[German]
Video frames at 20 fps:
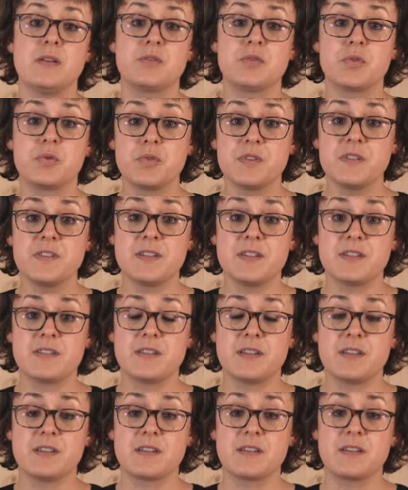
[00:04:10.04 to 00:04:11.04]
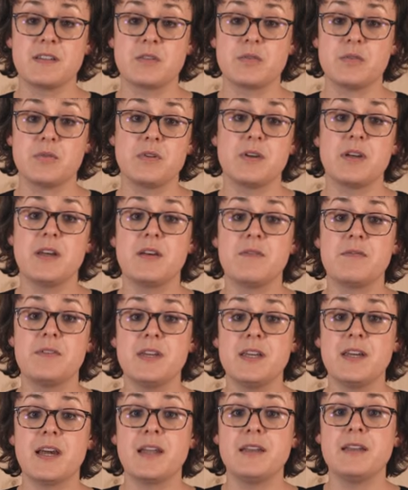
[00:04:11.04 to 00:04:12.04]
Zur Nutzerzentrierung,
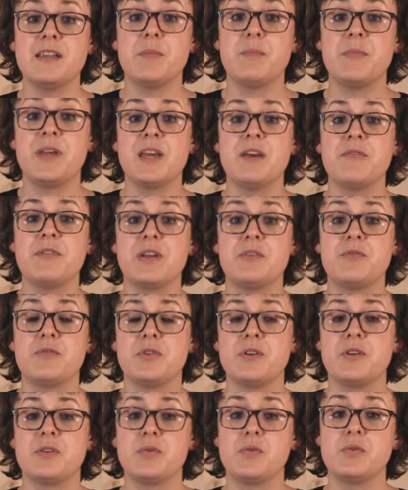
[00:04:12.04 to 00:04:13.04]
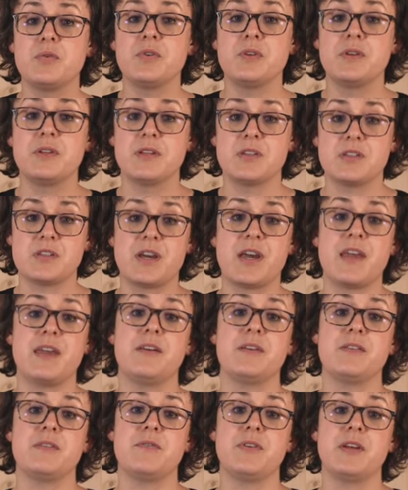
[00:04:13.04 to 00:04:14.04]
wie kann der Mehrwert für den Kunden
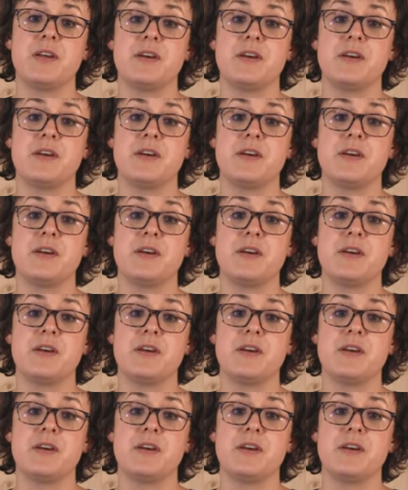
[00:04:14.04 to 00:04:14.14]
gesteigert